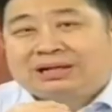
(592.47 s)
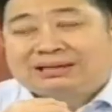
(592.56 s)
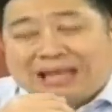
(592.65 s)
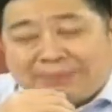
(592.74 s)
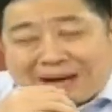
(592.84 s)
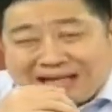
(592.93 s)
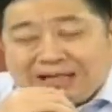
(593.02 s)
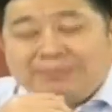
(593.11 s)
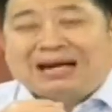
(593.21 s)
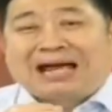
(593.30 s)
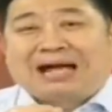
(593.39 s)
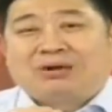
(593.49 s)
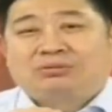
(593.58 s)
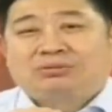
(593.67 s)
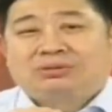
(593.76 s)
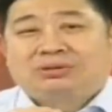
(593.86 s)
แต่บางเรื่องบางราว
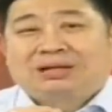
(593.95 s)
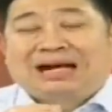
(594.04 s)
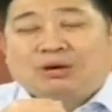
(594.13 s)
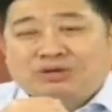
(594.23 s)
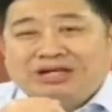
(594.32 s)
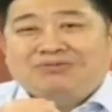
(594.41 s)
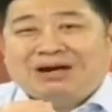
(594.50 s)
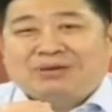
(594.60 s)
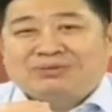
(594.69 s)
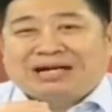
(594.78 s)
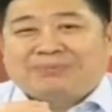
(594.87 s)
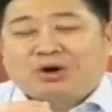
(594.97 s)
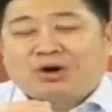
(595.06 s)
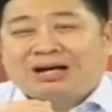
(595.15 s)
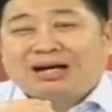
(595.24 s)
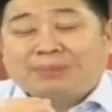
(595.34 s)
เราคิดว่าเราใหญ่พ
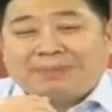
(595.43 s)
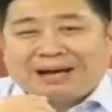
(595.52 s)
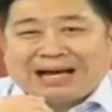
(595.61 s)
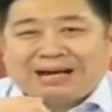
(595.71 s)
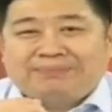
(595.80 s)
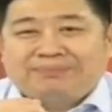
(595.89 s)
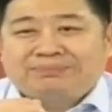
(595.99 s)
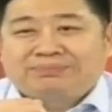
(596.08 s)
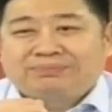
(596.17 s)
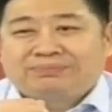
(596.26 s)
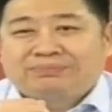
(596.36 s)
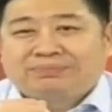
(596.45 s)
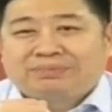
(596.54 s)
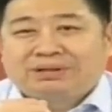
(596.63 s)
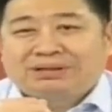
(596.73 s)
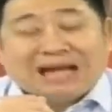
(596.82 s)
อแล้วเราไปแบ็กอัพ
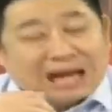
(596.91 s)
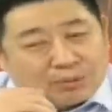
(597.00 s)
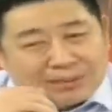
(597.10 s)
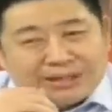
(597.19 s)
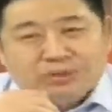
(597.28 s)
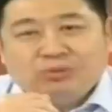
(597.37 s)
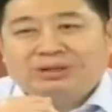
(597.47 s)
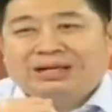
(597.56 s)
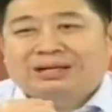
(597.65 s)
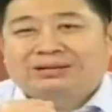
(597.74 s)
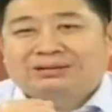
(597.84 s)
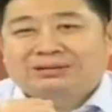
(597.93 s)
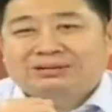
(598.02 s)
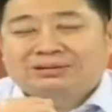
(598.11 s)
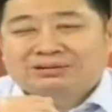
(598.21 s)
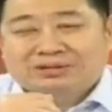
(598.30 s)
ถ้าเอาไม่อยู่เนี่ย
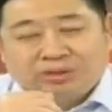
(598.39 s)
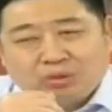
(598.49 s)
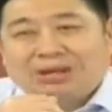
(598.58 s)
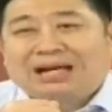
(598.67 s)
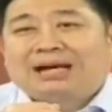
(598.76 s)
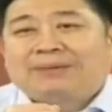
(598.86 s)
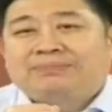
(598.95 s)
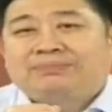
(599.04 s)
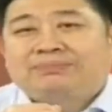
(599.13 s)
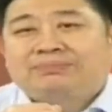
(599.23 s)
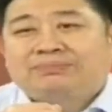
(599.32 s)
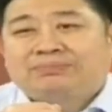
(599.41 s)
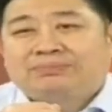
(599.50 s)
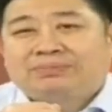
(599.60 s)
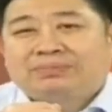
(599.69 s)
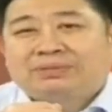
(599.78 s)
สนุกแล้วครับ
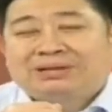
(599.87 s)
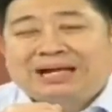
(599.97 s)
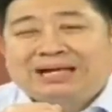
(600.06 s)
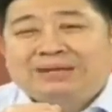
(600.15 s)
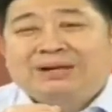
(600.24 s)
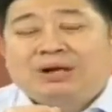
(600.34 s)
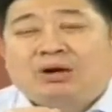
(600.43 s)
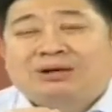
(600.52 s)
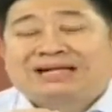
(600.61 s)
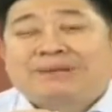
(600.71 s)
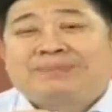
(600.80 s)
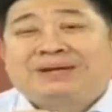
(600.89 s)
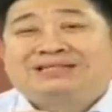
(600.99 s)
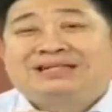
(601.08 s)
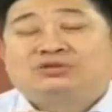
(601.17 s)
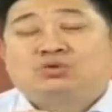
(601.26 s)
ถ้านึกไม่ออกจำ
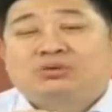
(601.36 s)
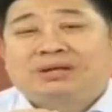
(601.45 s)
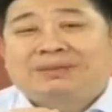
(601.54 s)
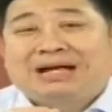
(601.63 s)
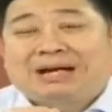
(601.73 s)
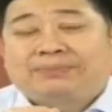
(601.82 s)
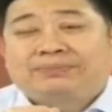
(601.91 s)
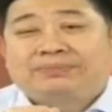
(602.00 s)
ปีสี่สิบได้ไหมครับ